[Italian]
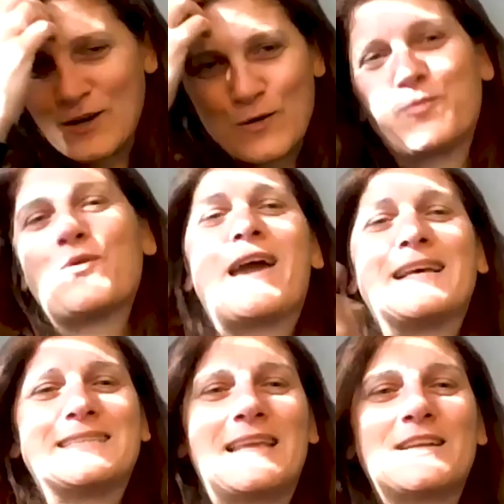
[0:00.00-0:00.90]
non può
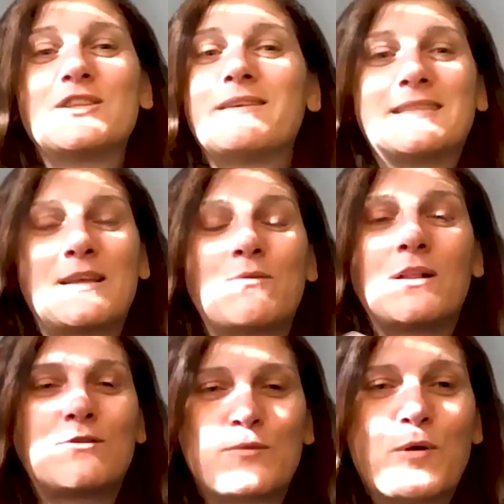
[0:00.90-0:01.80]
essere, ci deve essere un
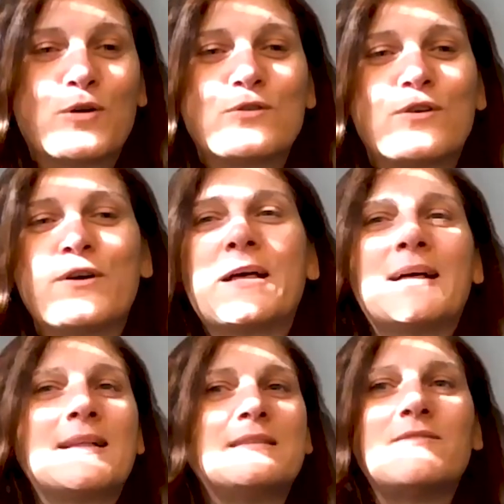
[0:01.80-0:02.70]
altro modo
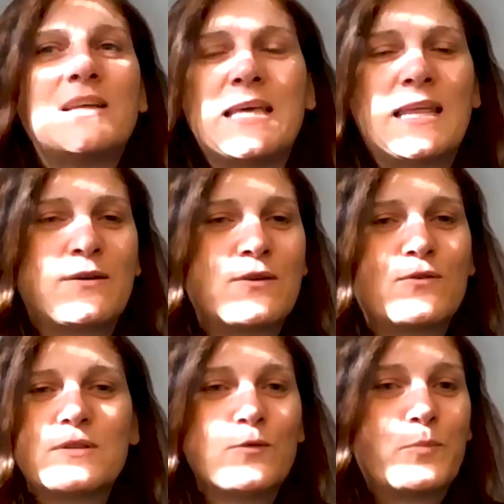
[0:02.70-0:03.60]
di vedere
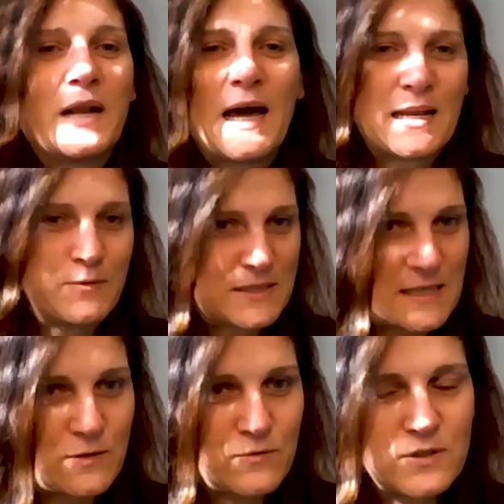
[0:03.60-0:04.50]
o di operare
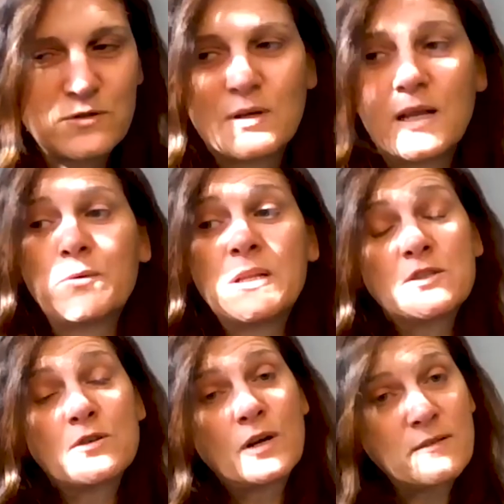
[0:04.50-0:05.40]
questa situazione.
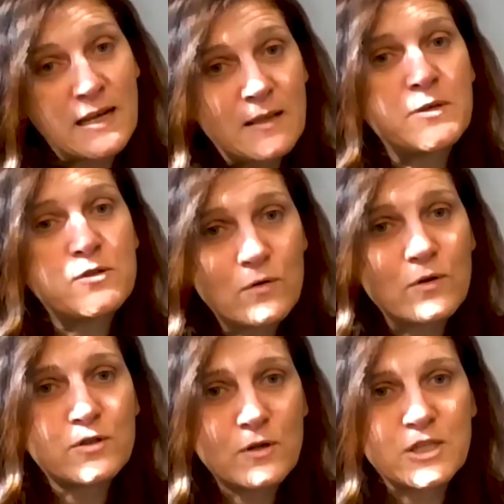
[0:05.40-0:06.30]
Quindi sono arrivate in mio
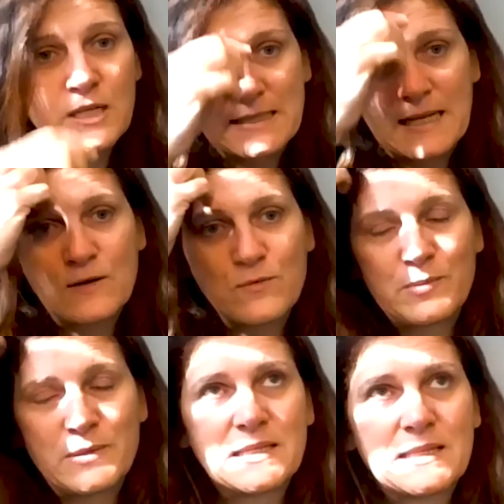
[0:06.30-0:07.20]
soccorso le scienze della
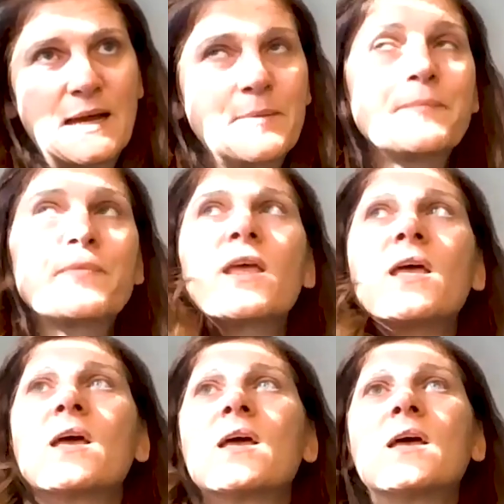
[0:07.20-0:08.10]
complessità
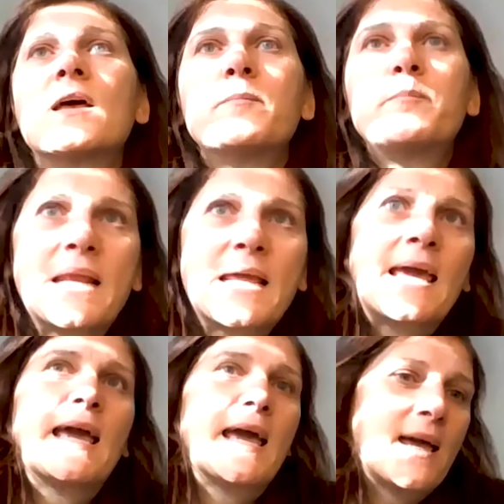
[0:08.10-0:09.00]

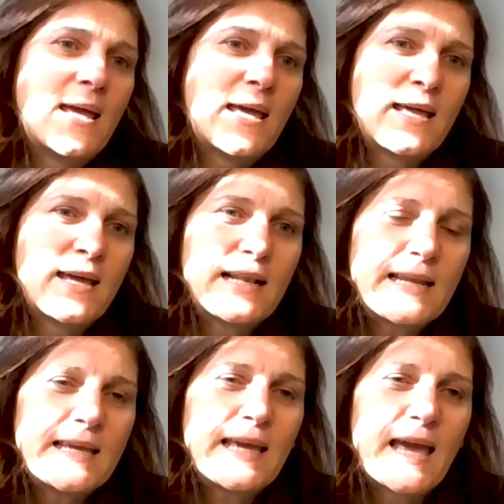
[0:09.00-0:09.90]
perché eh,
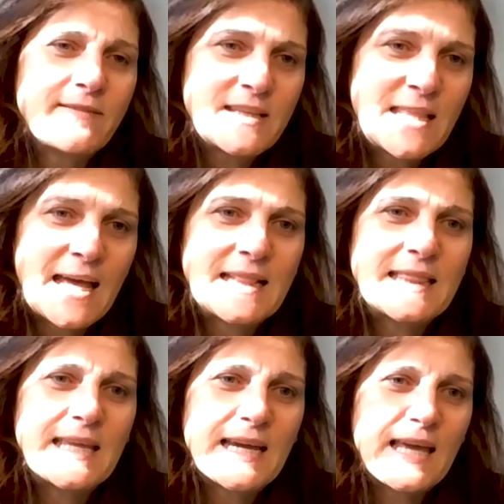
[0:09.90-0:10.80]
lì è
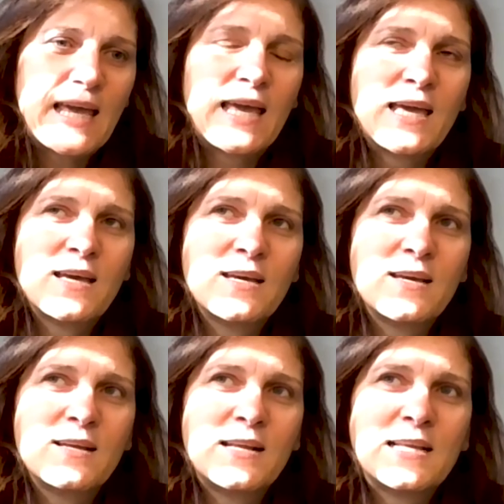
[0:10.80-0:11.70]
evidente che
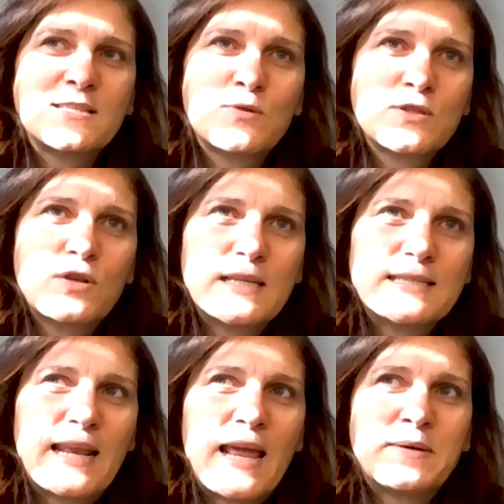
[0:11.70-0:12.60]
eh, nella situazione
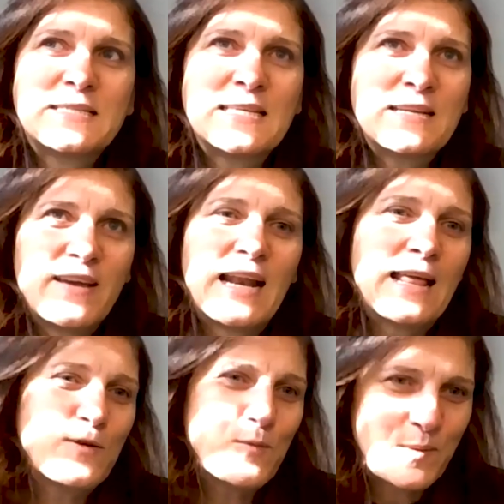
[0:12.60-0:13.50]
estrema si rivela
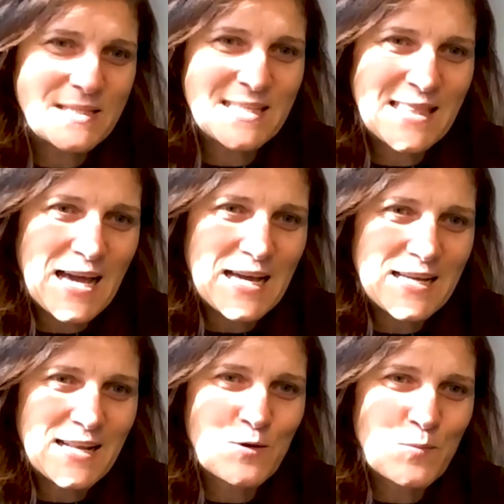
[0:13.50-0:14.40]
la
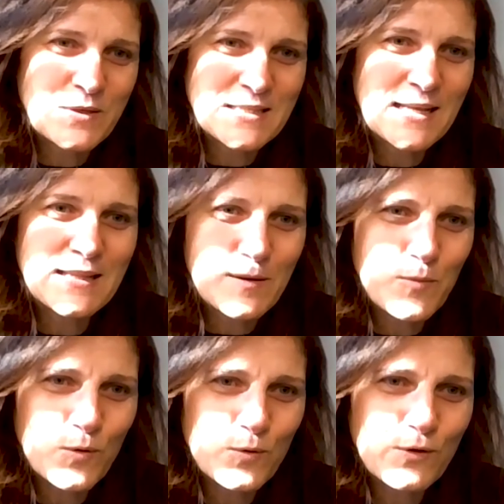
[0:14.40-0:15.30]
complessità, la complessità del
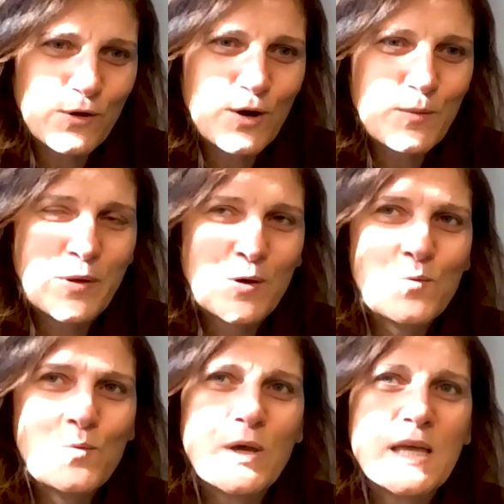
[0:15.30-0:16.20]
mondo, no? per
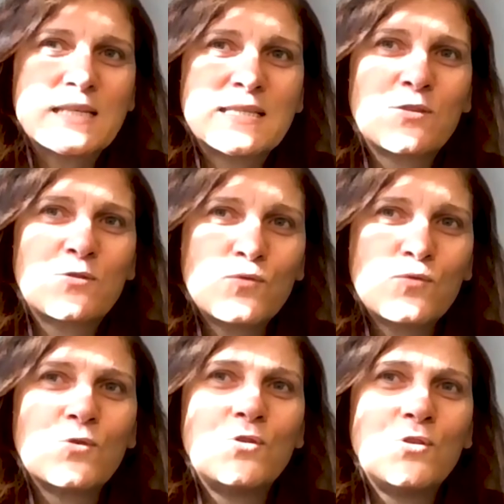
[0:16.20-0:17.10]
cui se
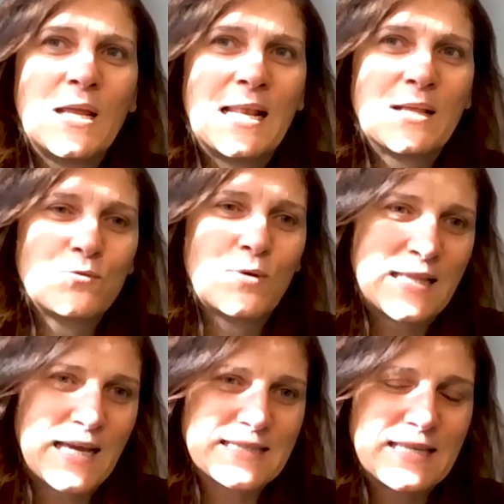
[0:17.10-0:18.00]
tu nella tua
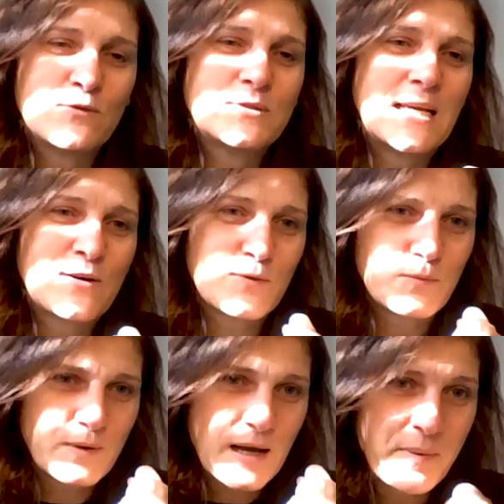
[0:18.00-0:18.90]
testa non sei
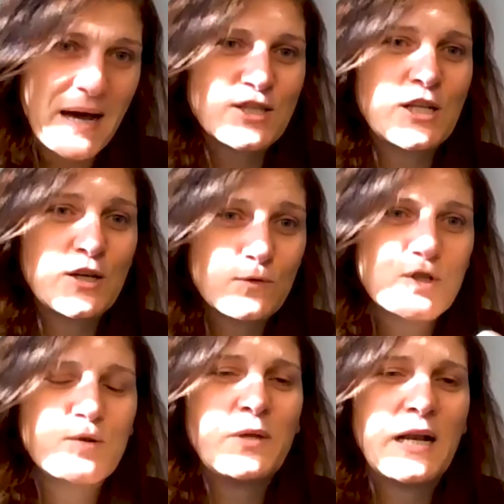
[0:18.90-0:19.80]
com- capace di
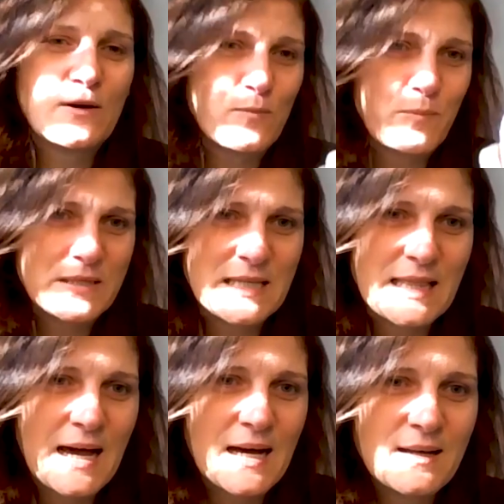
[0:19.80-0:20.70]
concepire la
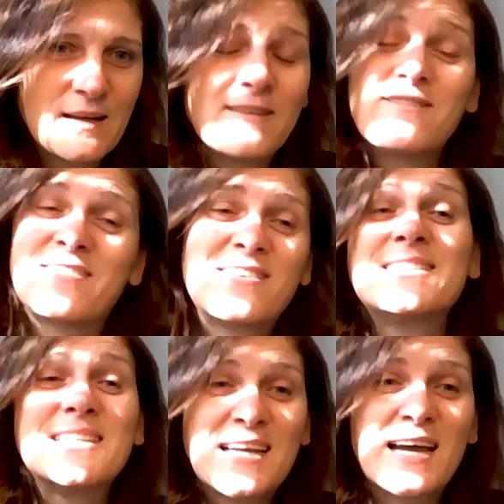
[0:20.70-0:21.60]
complessità, fai
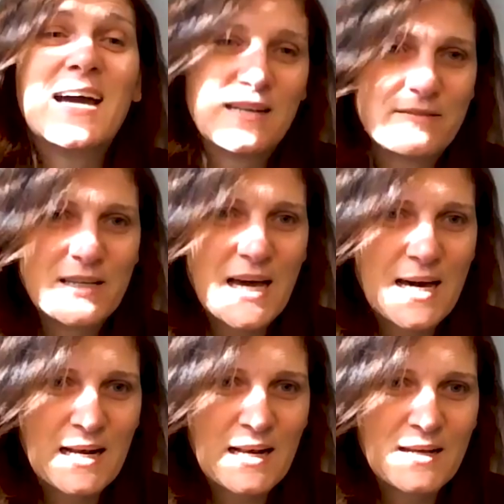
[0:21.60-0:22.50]
fatica a
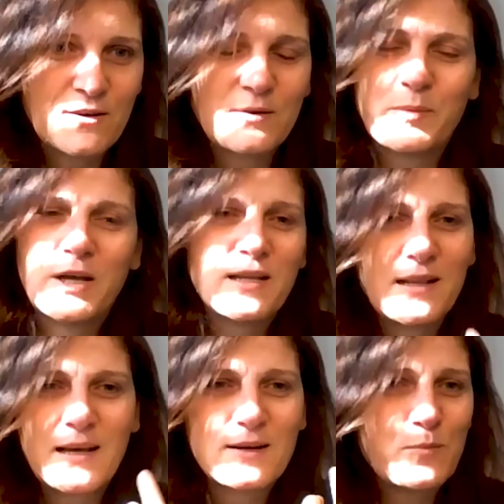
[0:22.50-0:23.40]
navigarla, no? poi
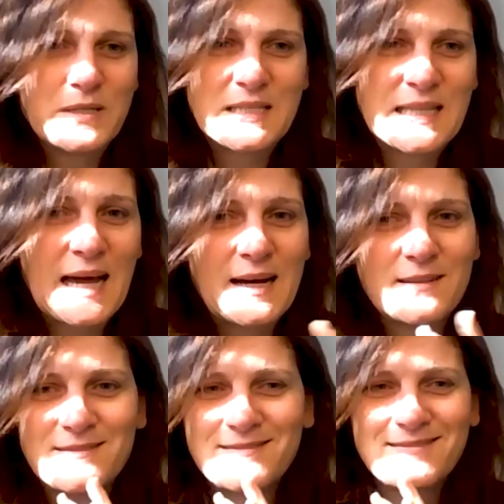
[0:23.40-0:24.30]
la complessità